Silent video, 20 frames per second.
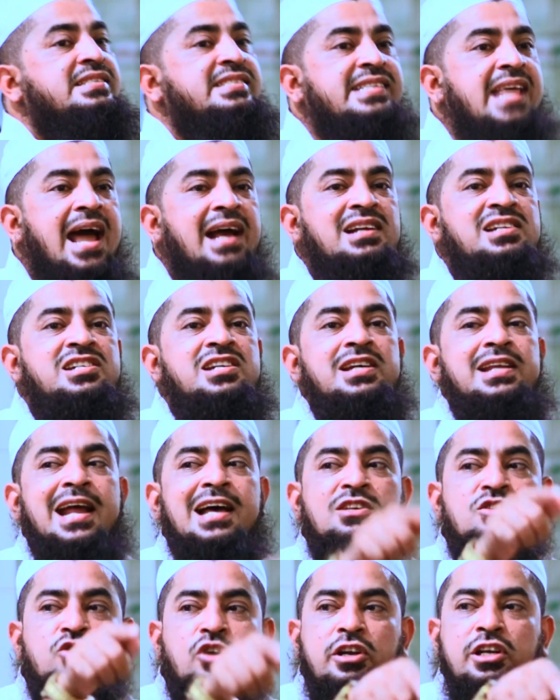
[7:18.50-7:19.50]
জ্যাক সিরা
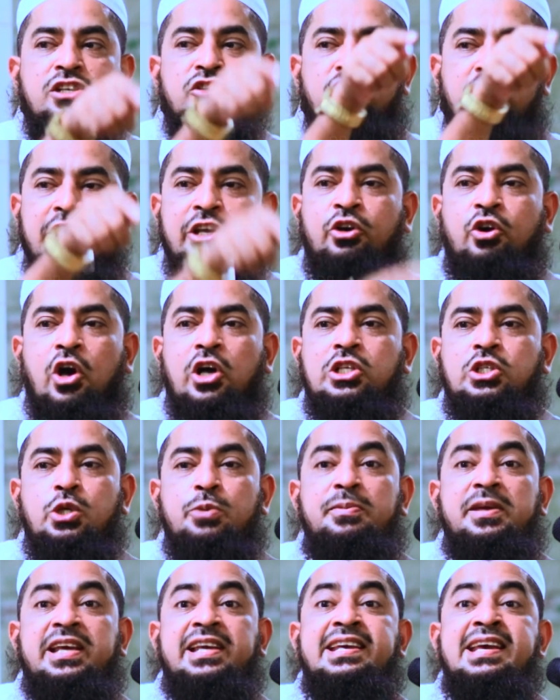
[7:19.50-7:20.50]
জনি সনি
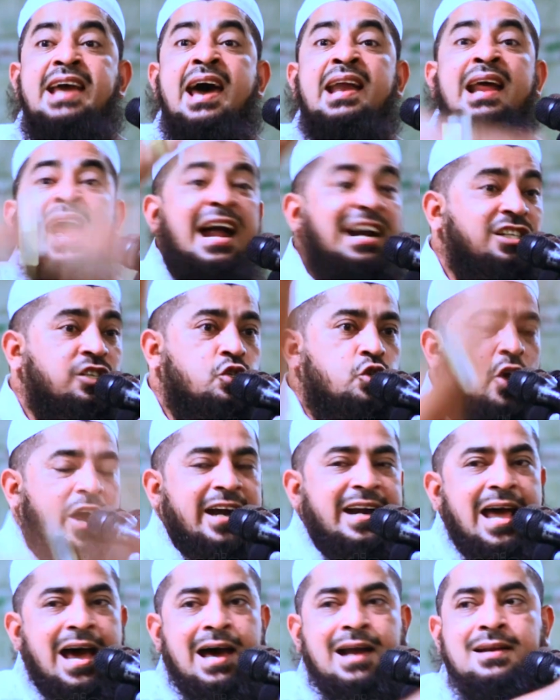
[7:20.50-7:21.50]
কয়জমি গিয়ার হাট
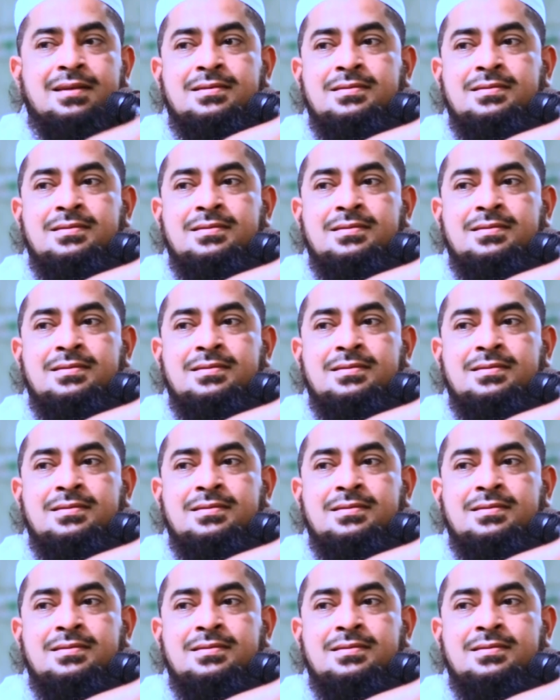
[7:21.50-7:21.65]
ছয়টা